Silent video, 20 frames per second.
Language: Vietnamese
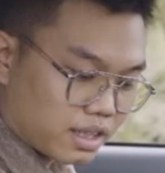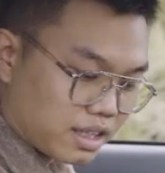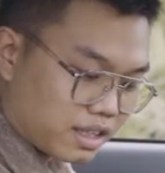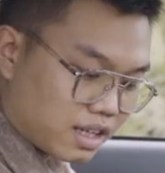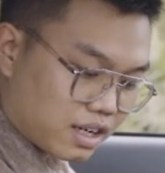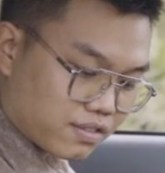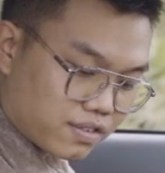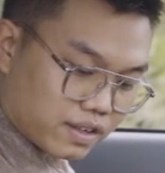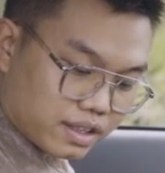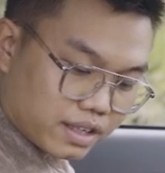Đến
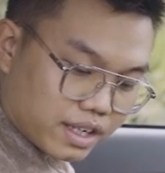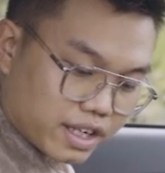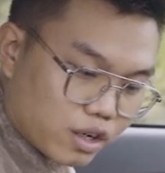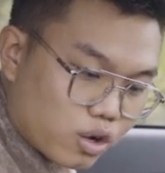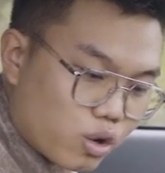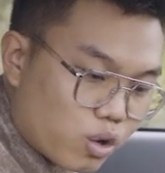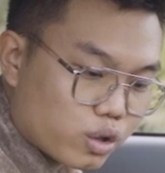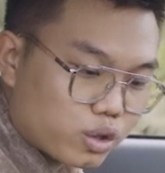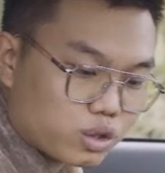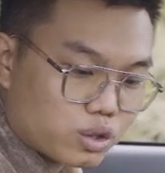cả phần ghế
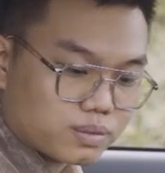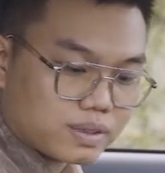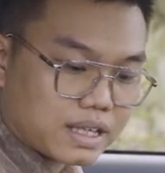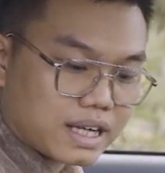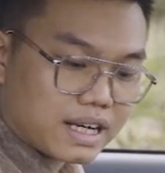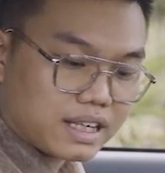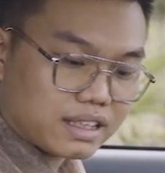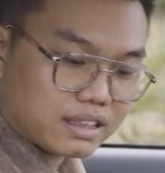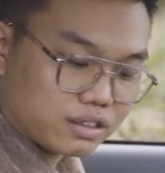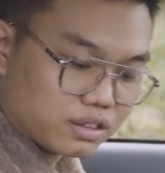ngồi của chúng
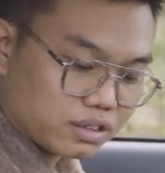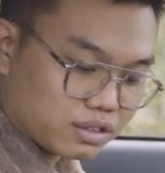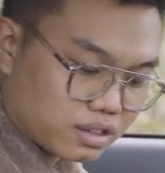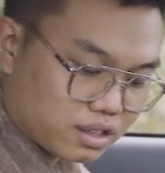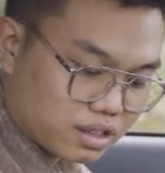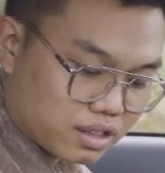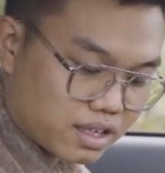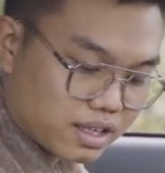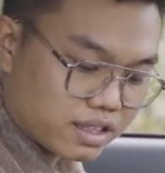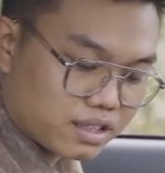ta
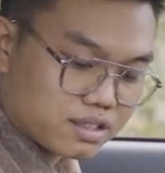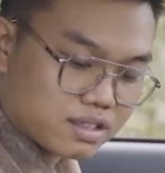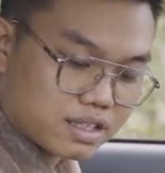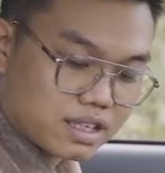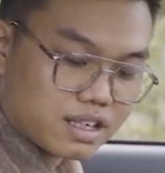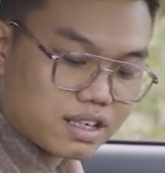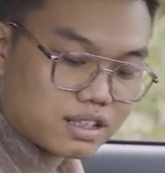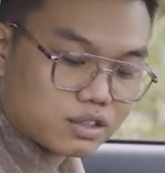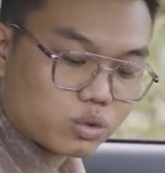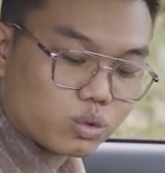ở đây
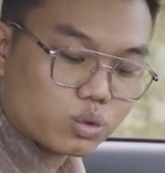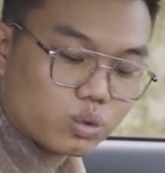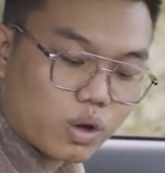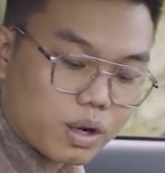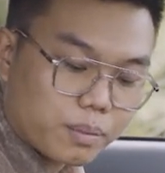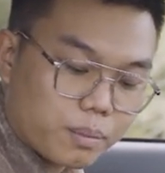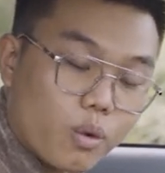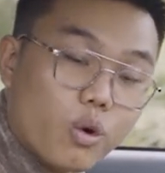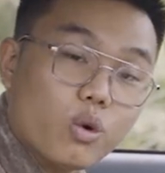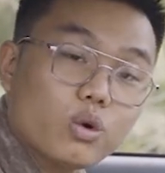sẽ là
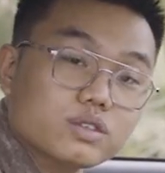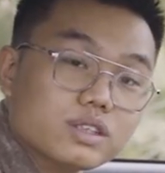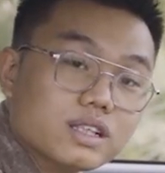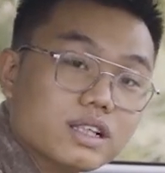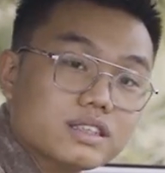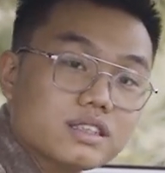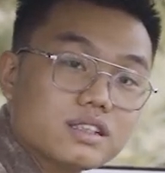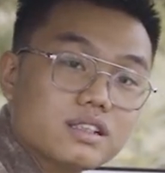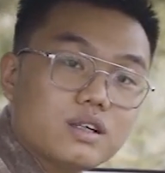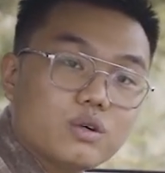toàn bộ sẽ
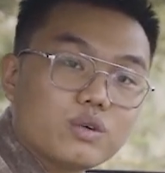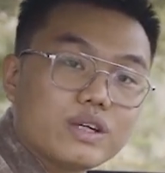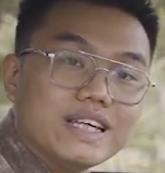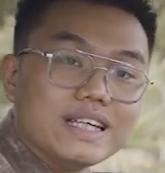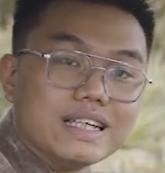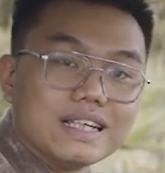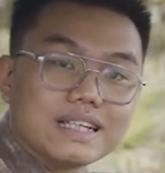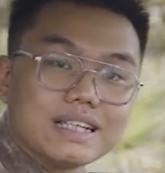là chất liệu nỉ